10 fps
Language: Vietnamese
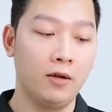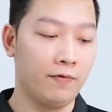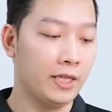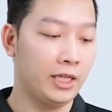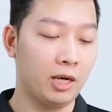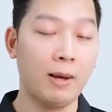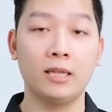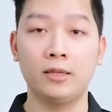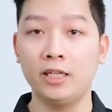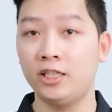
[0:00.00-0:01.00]
Vậy thì các bạn
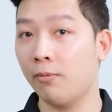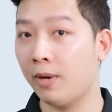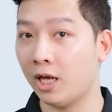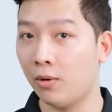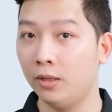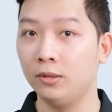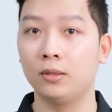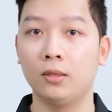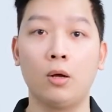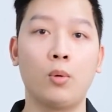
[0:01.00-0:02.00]
thích chiếc máy nào hơn,
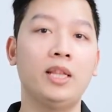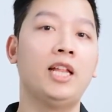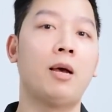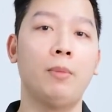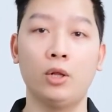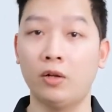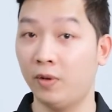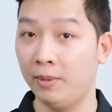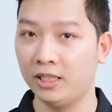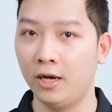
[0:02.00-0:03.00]
đừng quên để lại bình luận
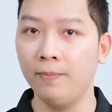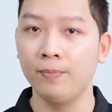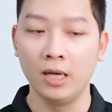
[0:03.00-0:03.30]
phía bên dưới.